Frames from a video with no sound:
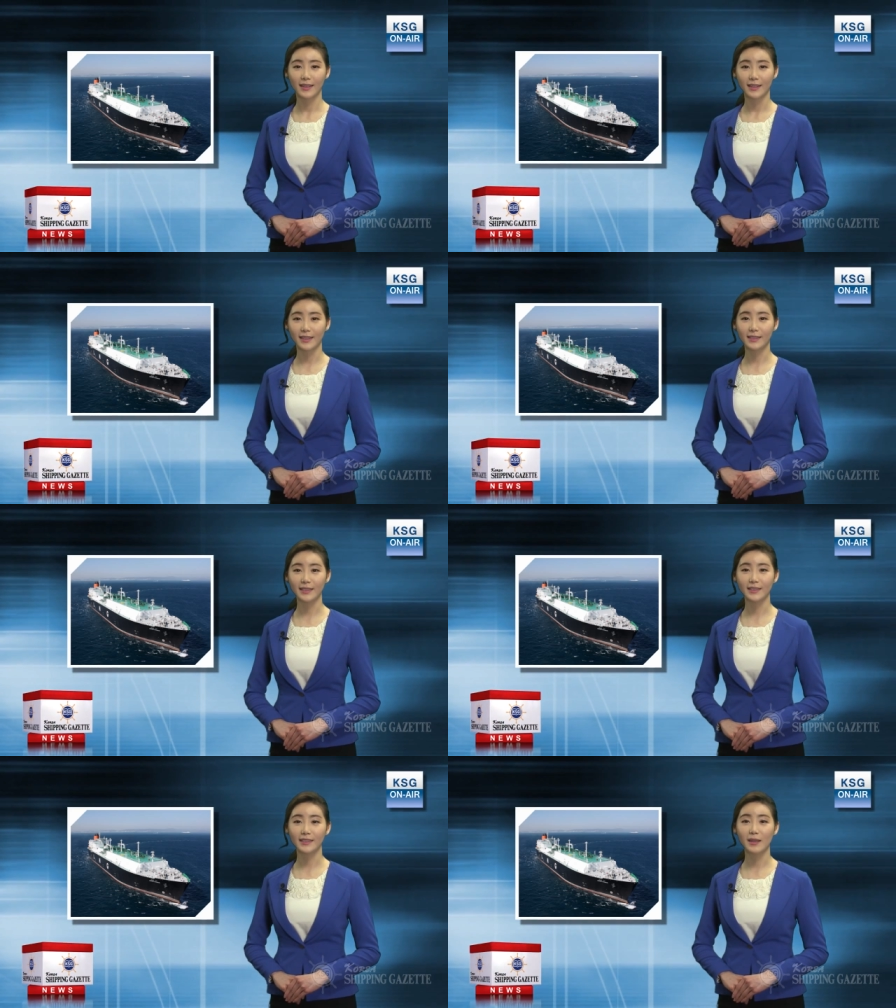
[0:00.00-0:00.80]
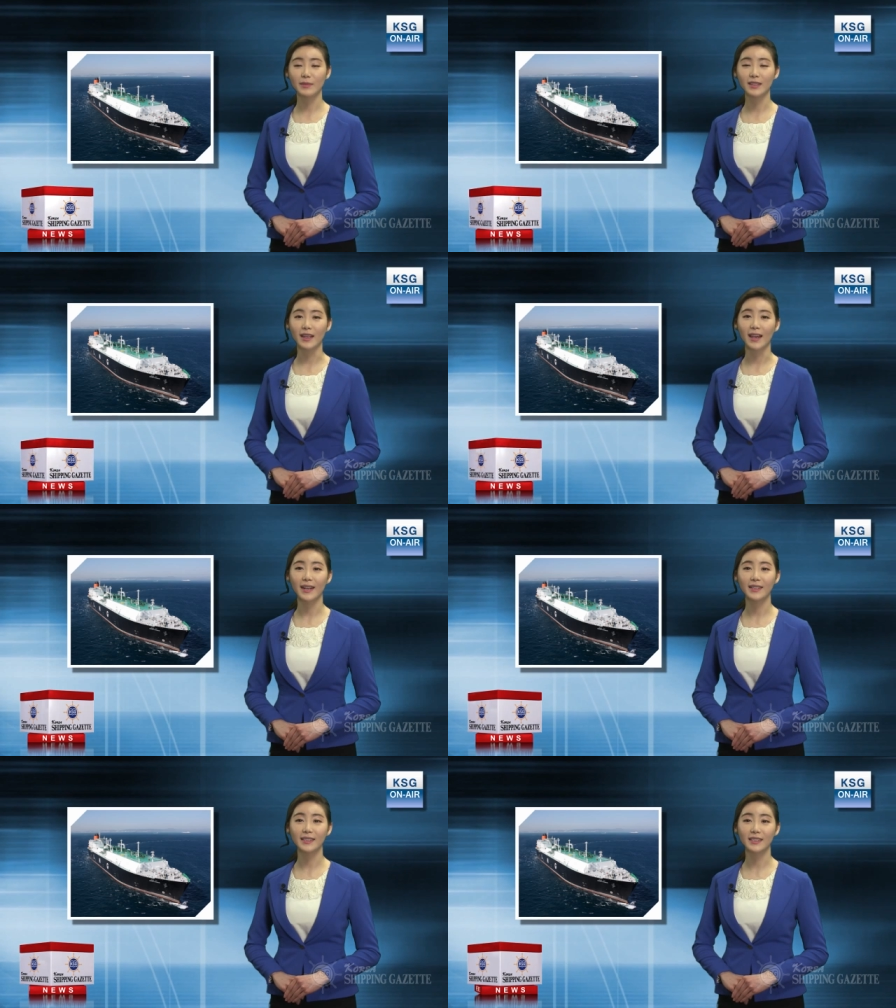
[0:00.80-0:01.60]
이 시스템은
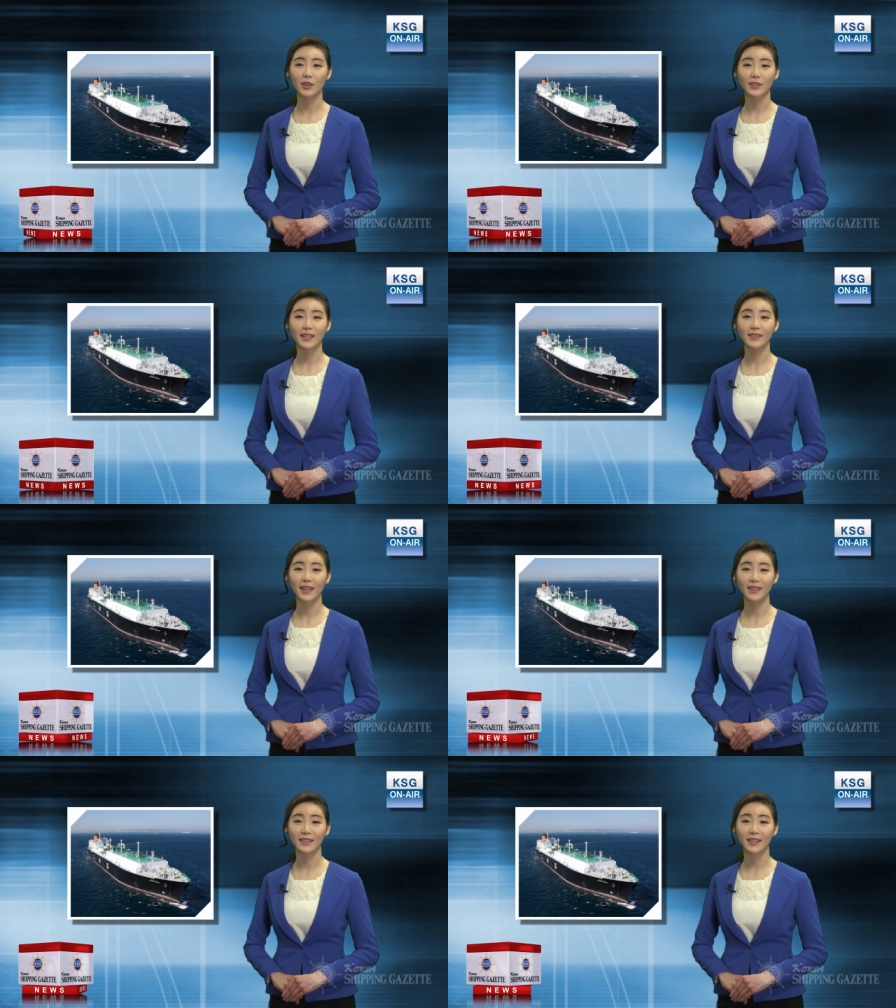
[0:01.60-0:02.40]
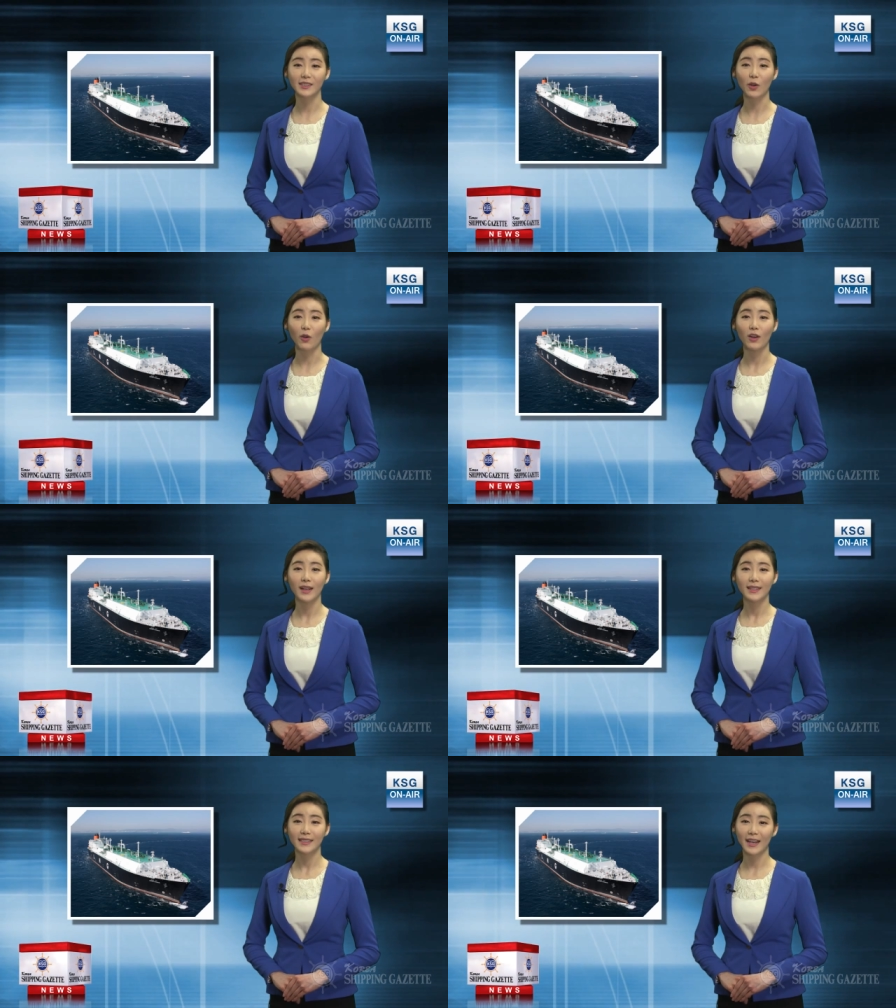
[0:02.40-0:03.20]
LNG 저장 탱크에서
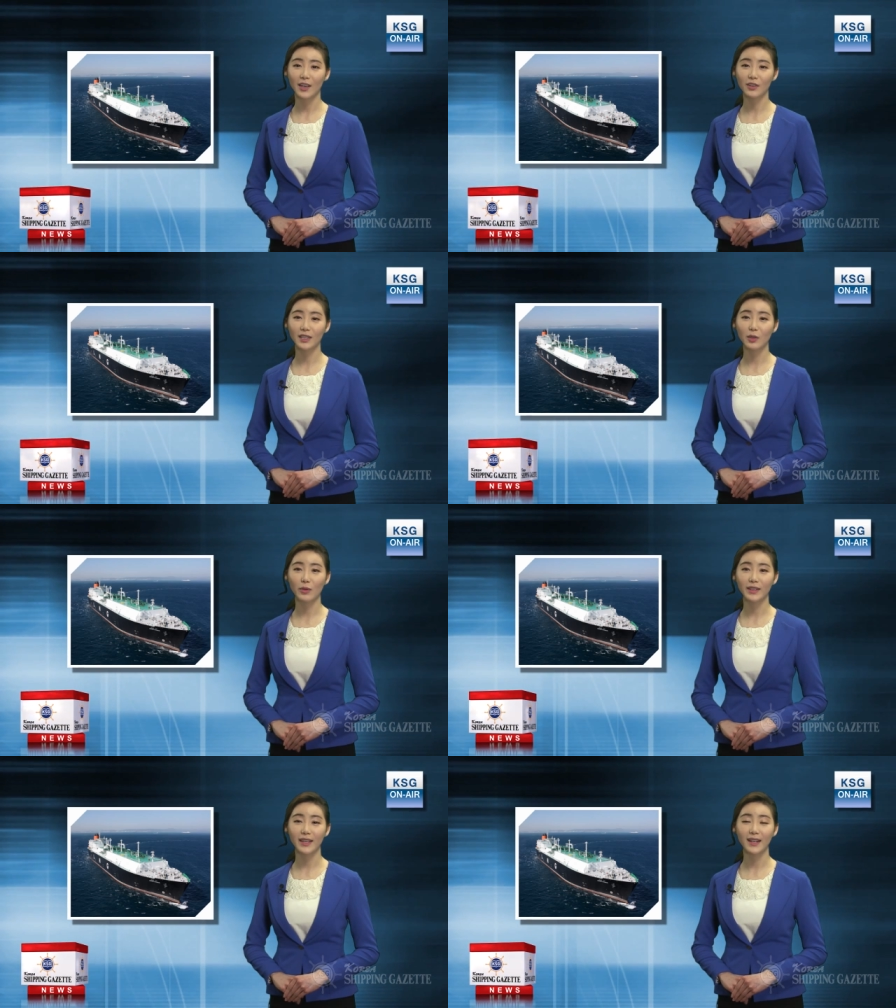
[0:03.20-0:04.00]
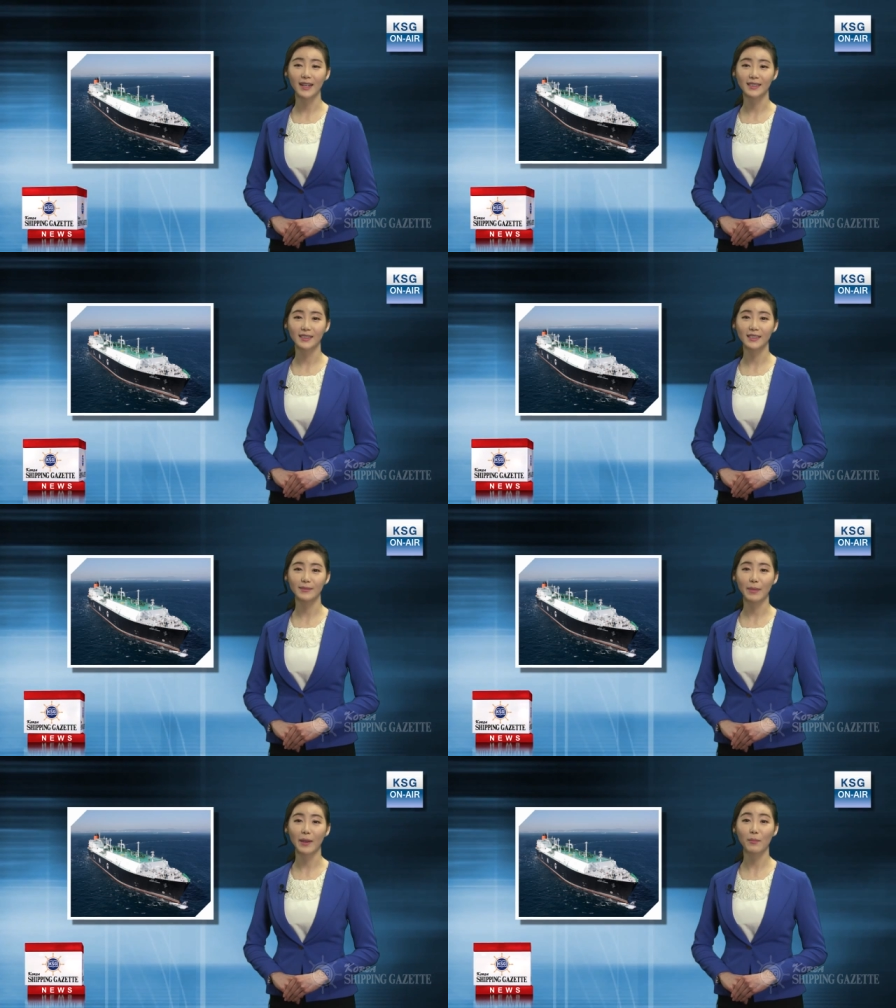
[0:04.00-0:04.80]
자연기화된
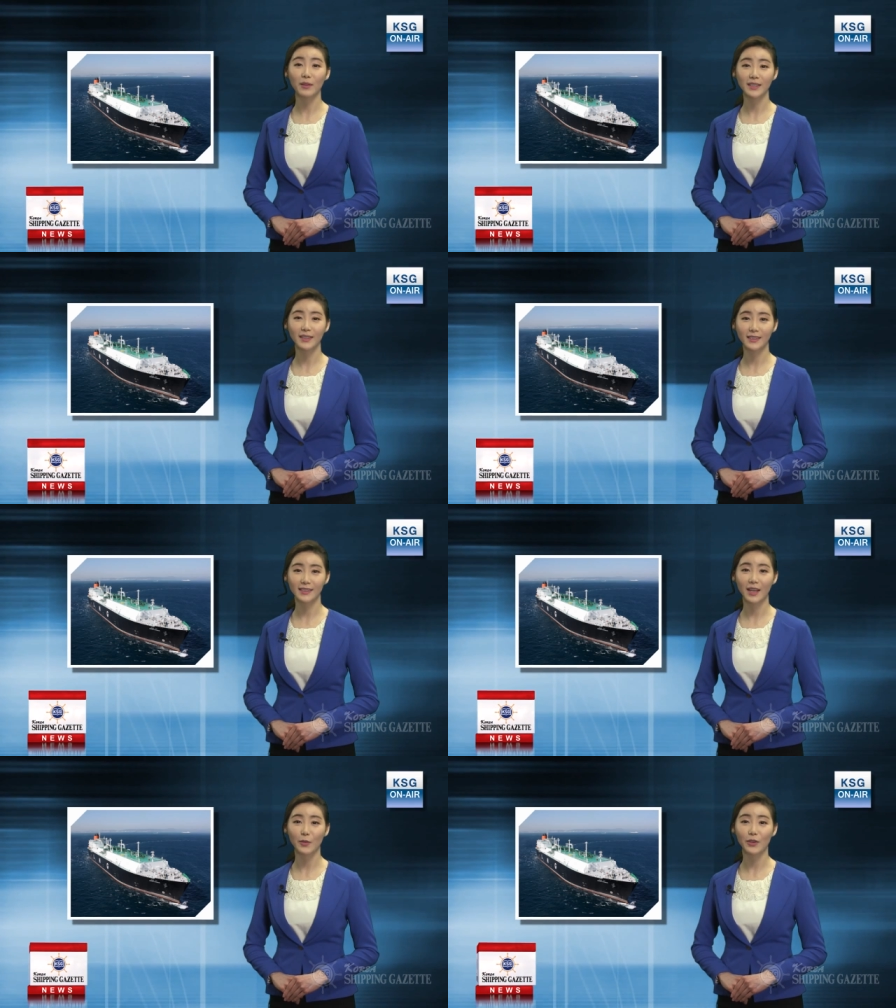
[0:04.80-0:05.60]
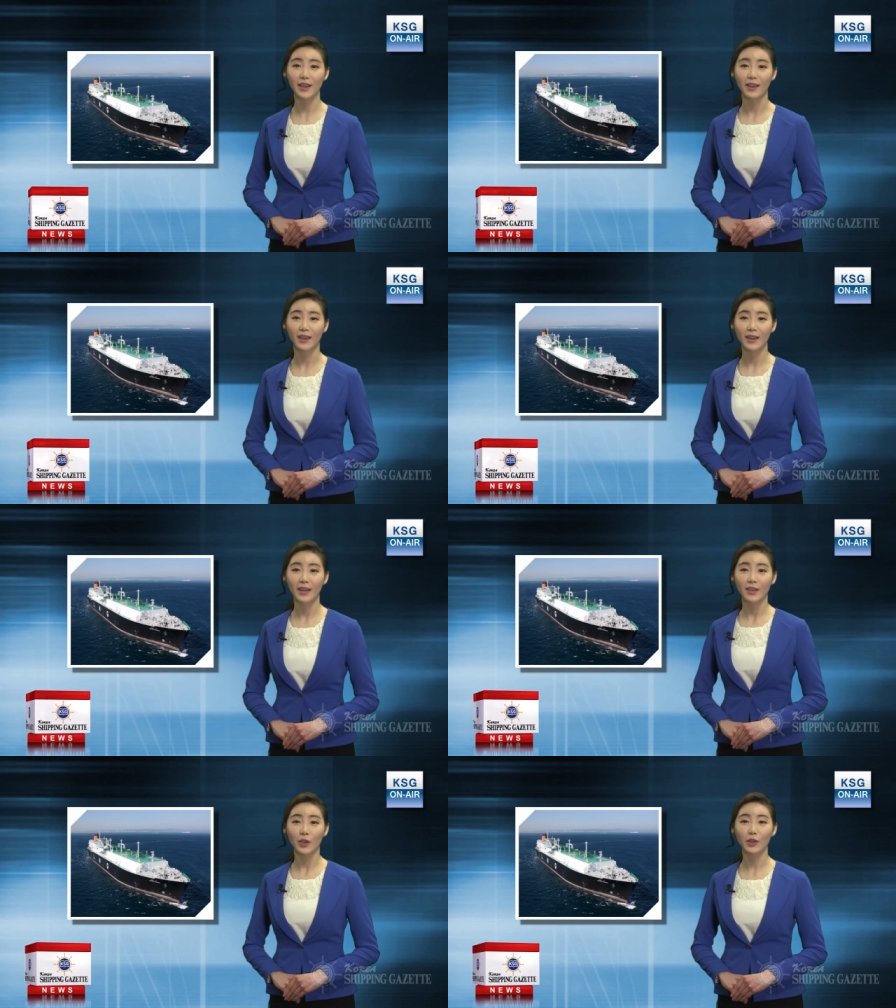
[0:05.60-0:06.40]
가스를 100% 사용해
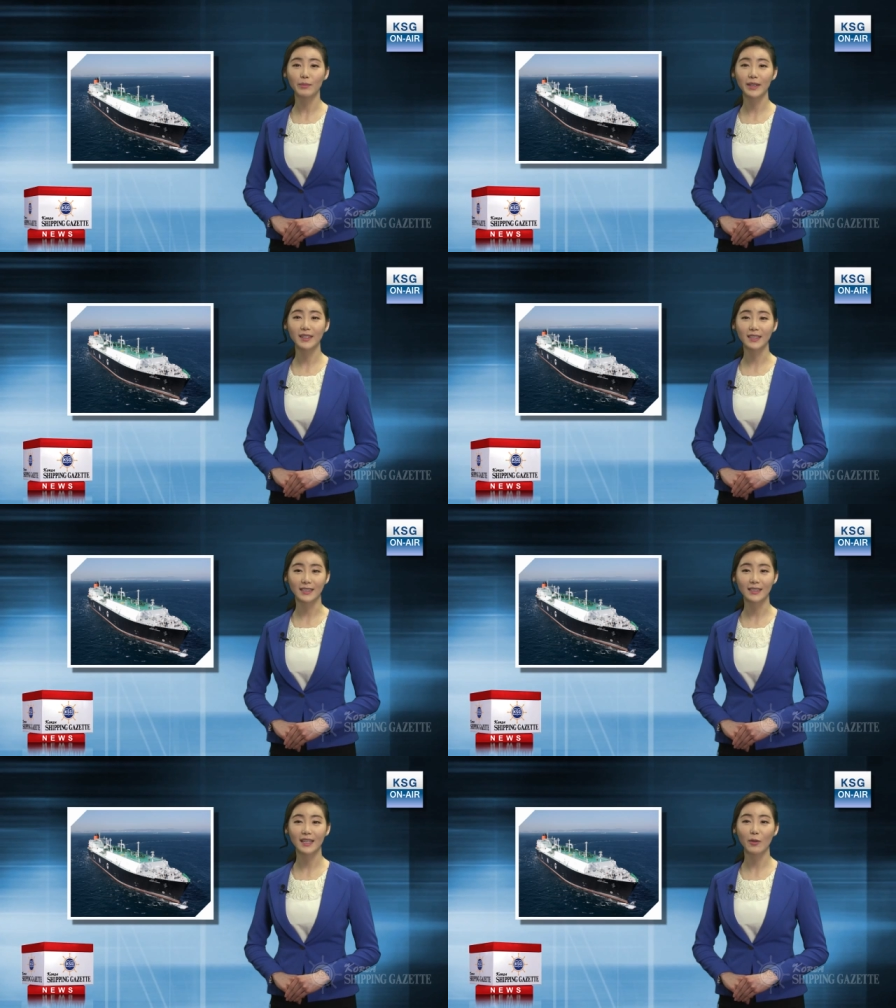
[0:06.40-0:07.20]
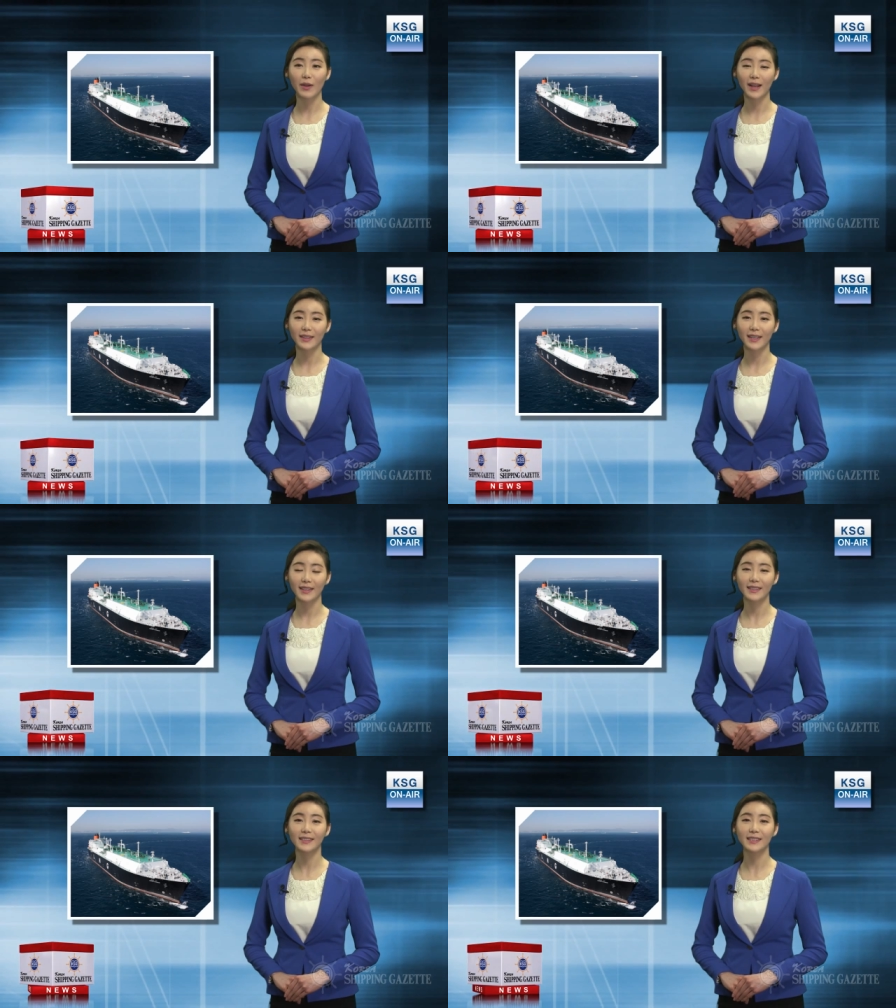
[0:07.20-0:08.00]
연비를 극대화한
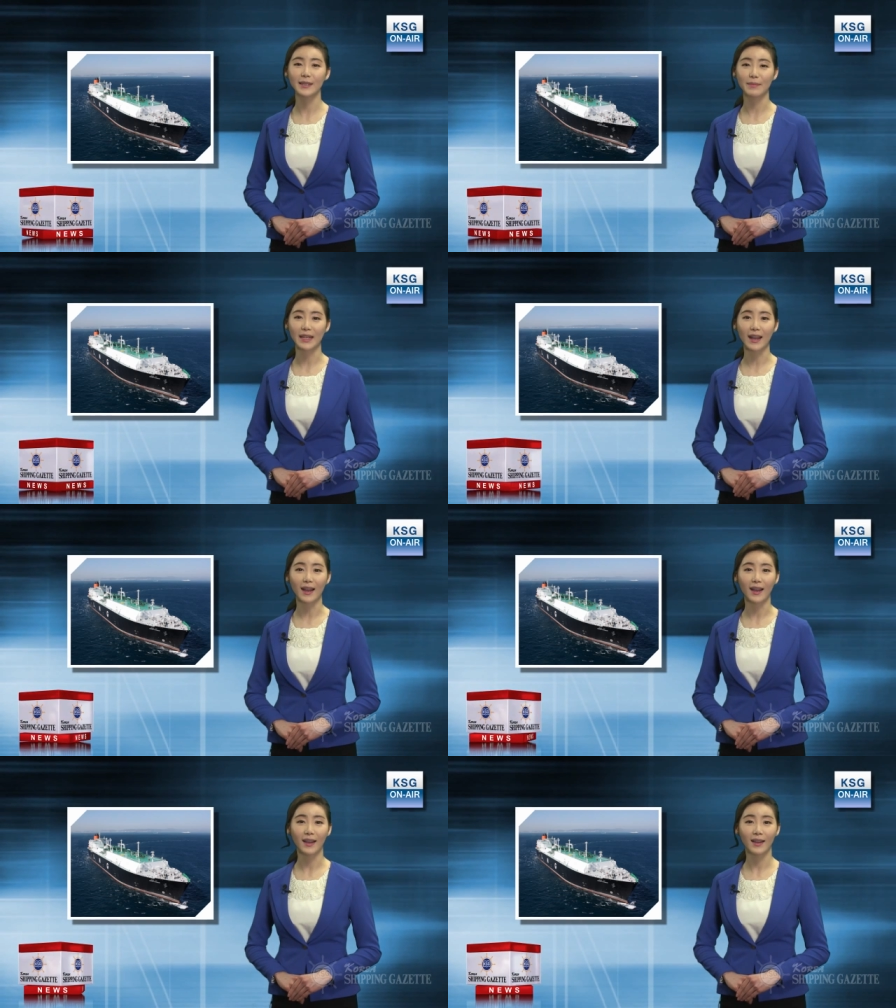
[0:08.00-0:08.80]
게 특징입니다.